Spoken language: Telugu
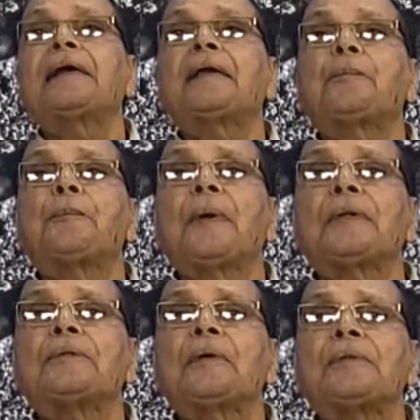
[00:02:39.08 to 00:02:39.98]
ఆయన
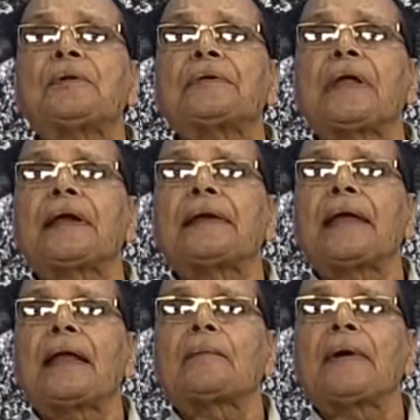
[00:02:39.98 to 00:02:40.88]
పంతొమ్మిది వందల
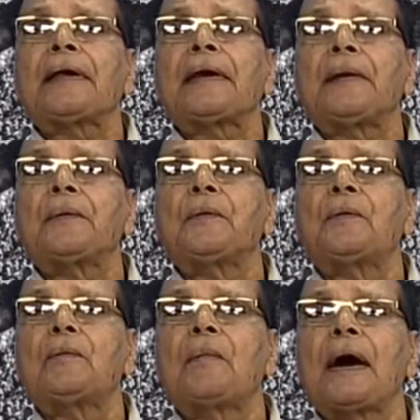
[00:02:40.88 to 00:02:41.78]
నలభై రెండు
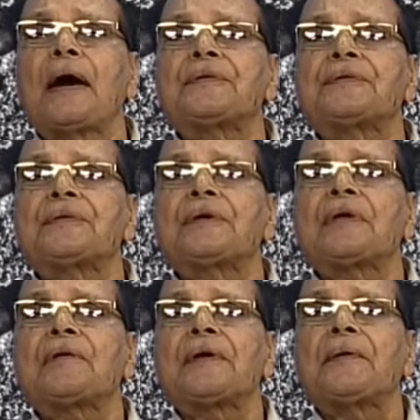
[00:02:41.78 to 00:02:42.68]
మార్చి
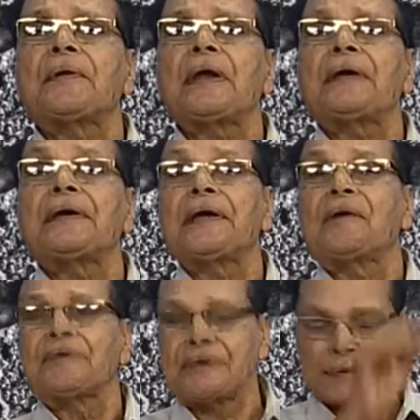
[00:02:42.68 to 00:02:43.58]
ఇరవై రెండున
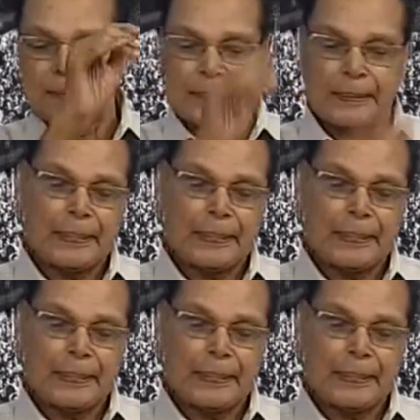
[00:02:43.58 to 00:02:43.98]
ఇండియా వచ్చాడు